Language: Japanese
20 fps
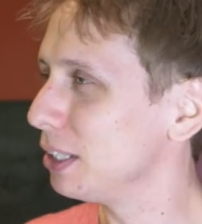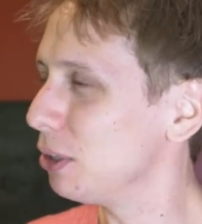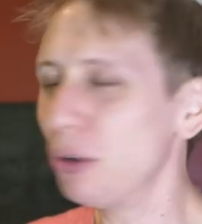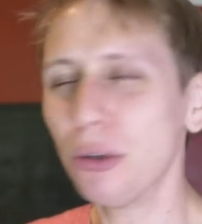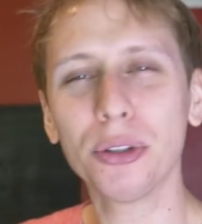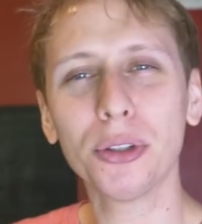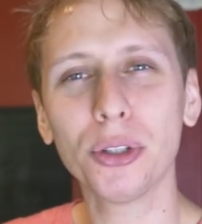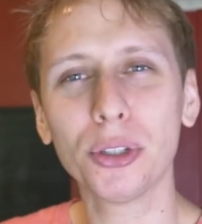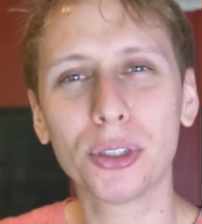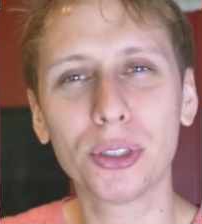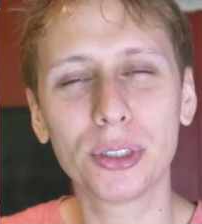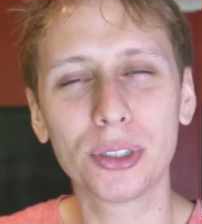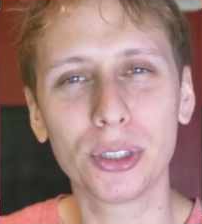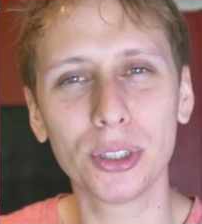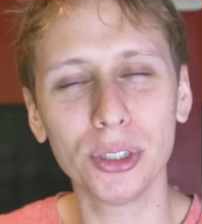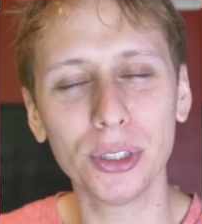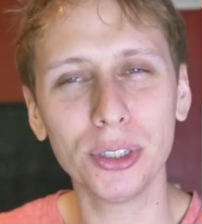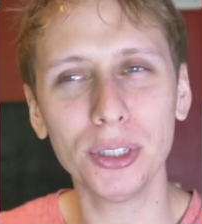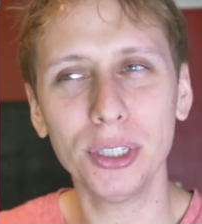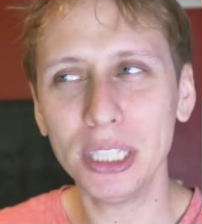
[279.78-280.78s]
日本の
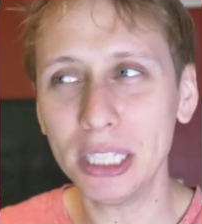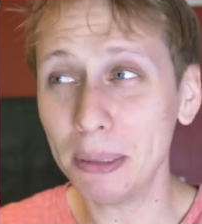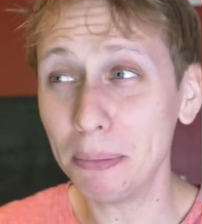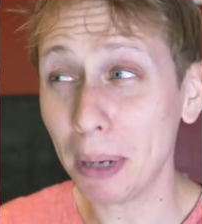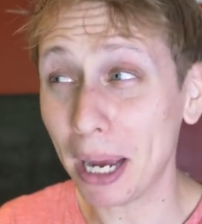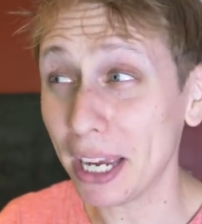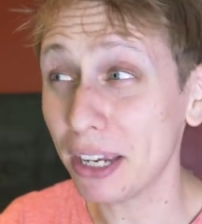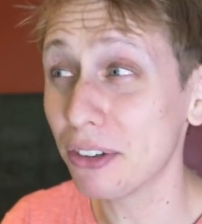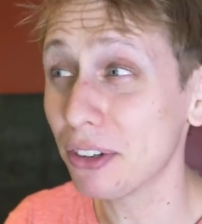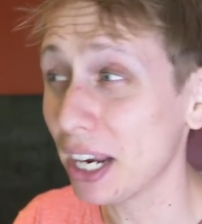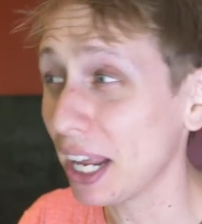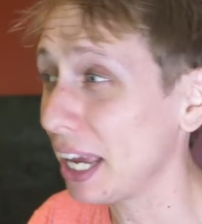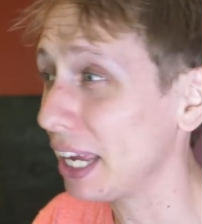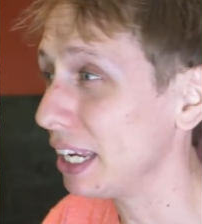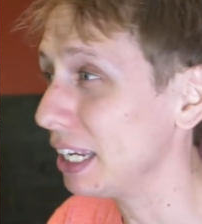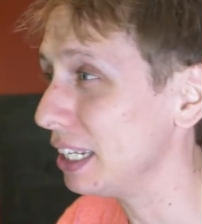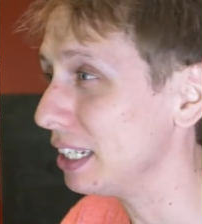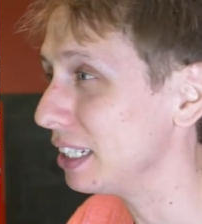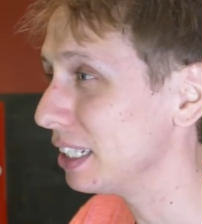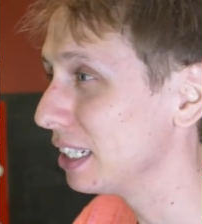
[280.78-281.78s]
12倍ぐら
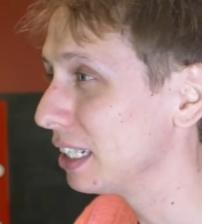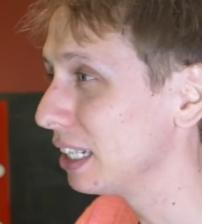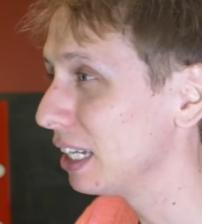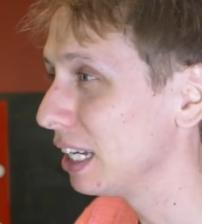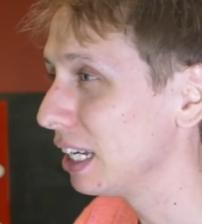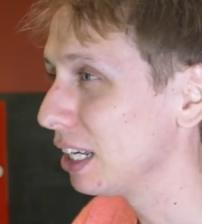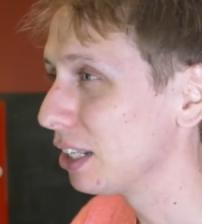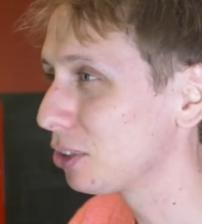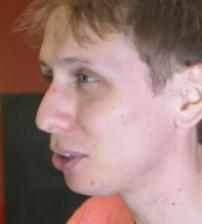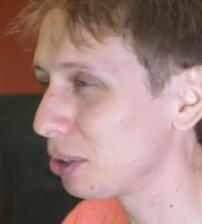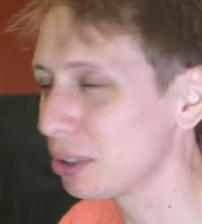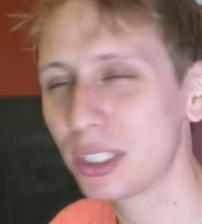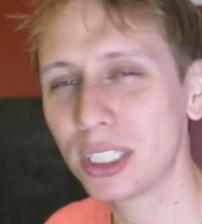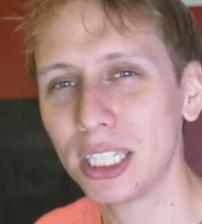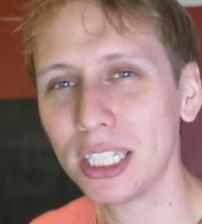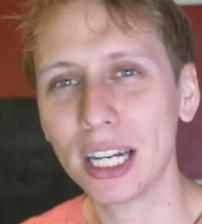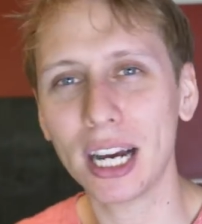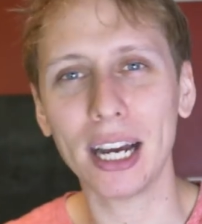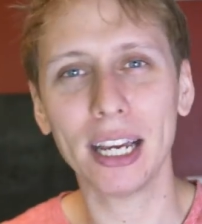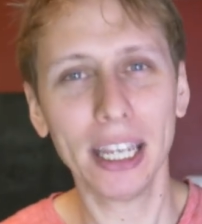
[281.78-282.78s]
い土
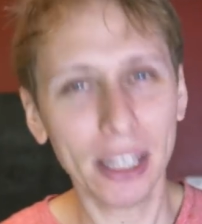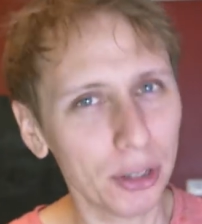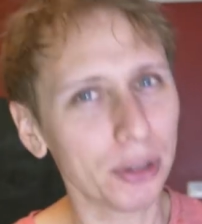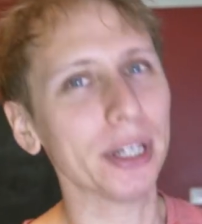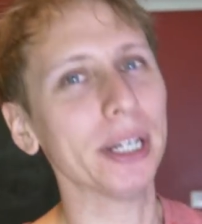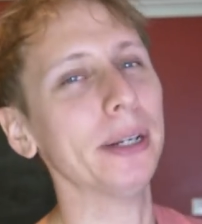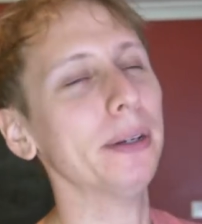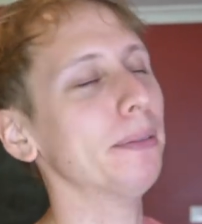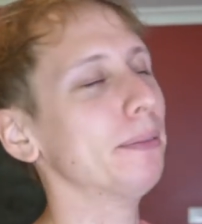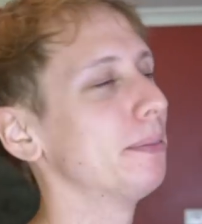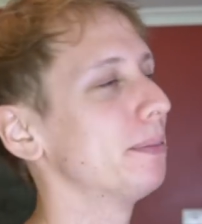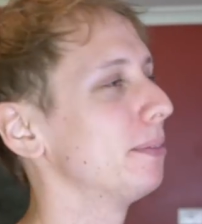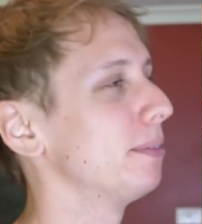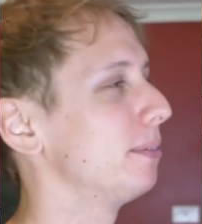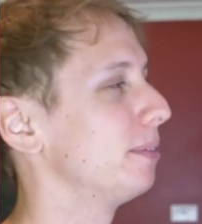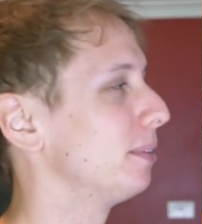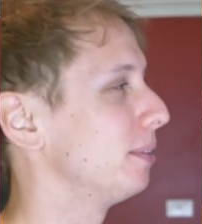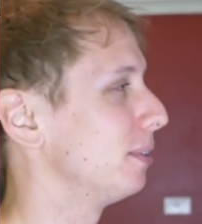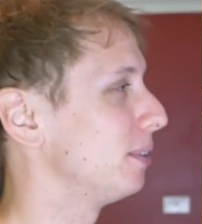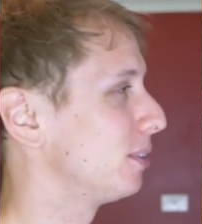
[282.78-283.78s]
地が広い
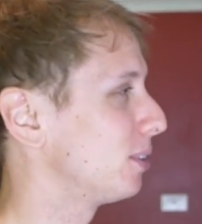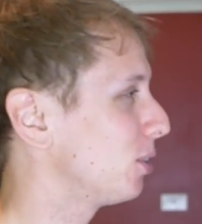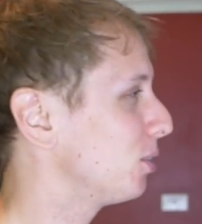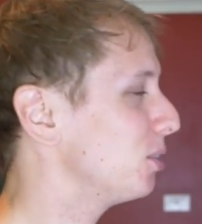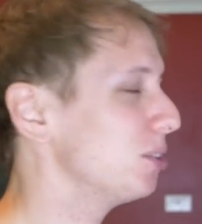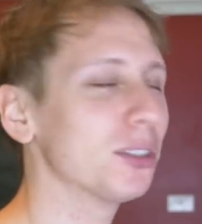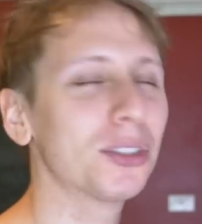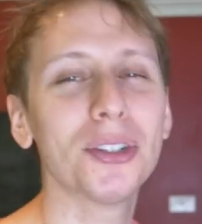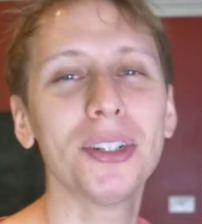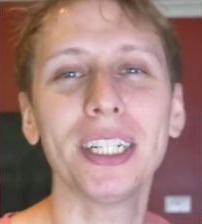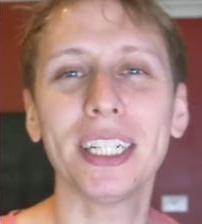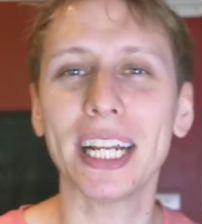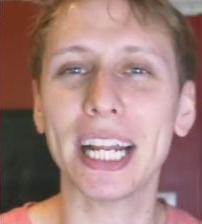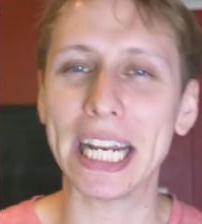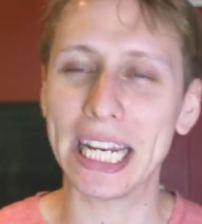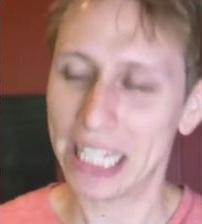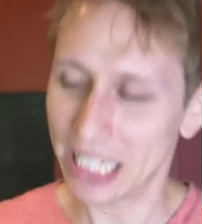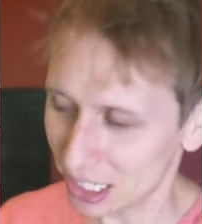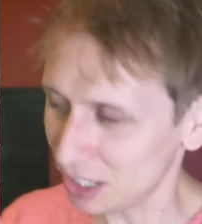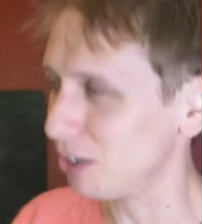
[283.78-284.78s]
という国な
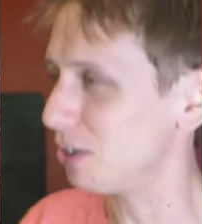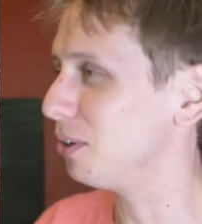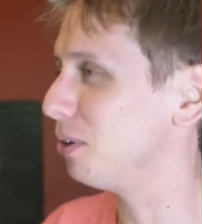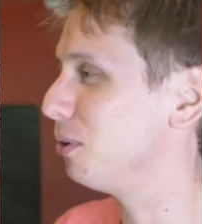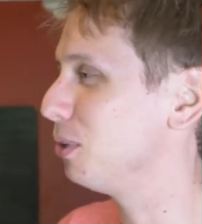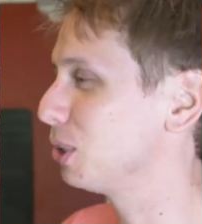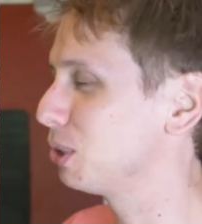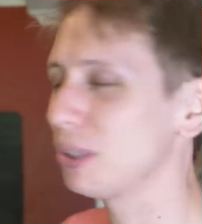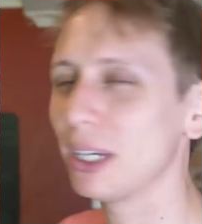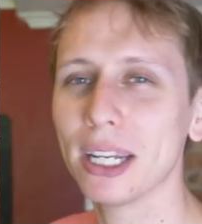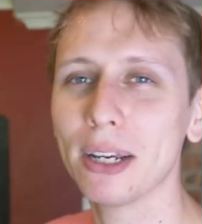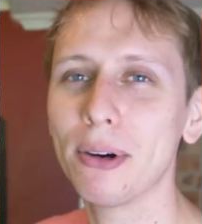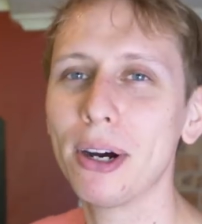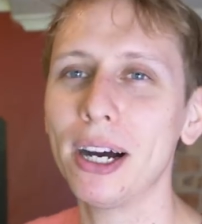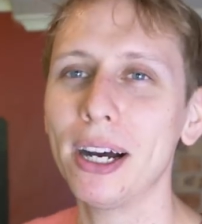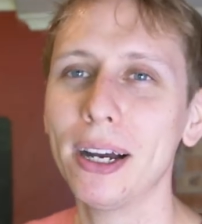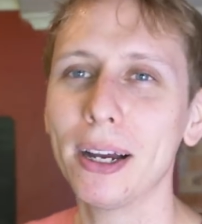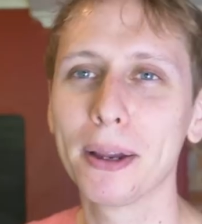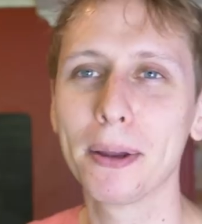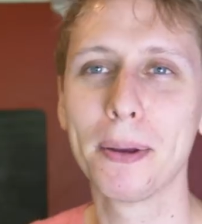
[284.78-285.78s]
んですよ、オーストラリア
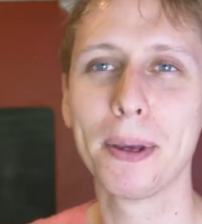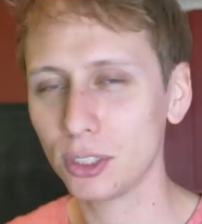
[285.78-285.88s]
は。